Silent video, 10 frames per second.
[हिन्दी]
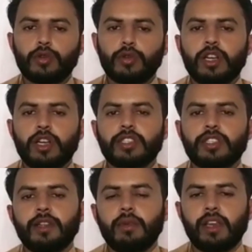तो उस
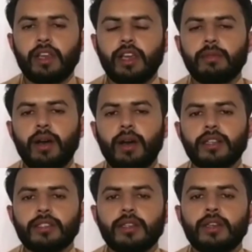शख्स ने मक्के के
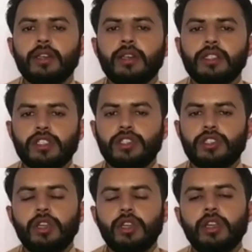बाद
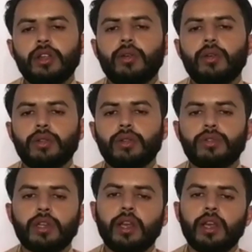शरीर और
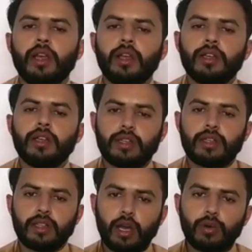दूसरे
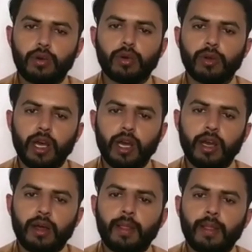सरदारों को
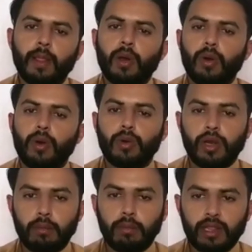बुलाया
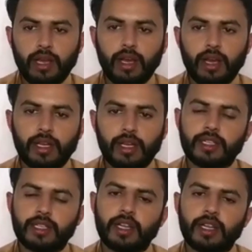और उन्हें बताया कि
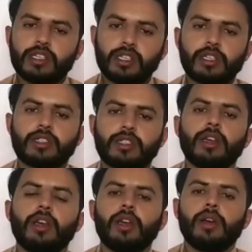इस तरह ये
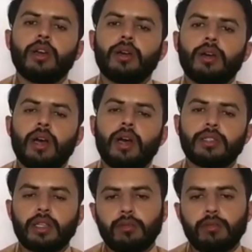शख्स
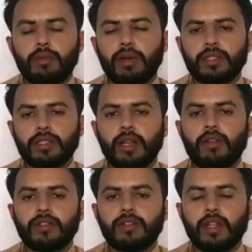हज़रत मोहम्मद
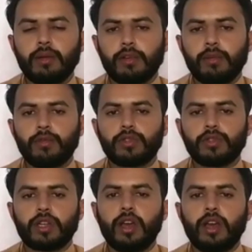सल्लल्लाहु अलैहि वसल्लम का
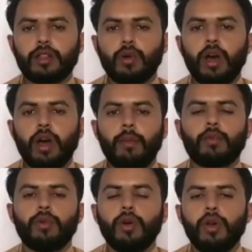पूछ रहा है तो
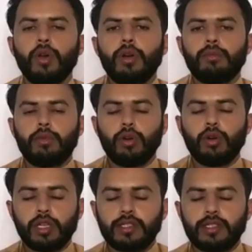आपको
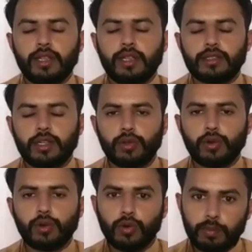बहुत ही ज़्यादा
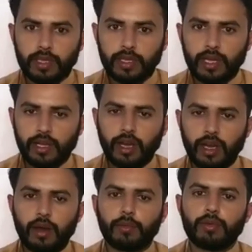जर्दोकोप किया
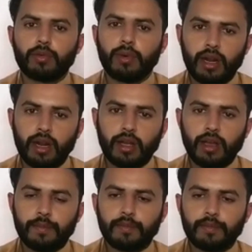गया आपको मारा
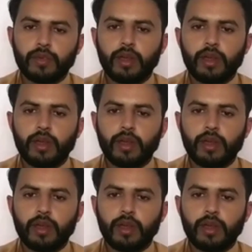गया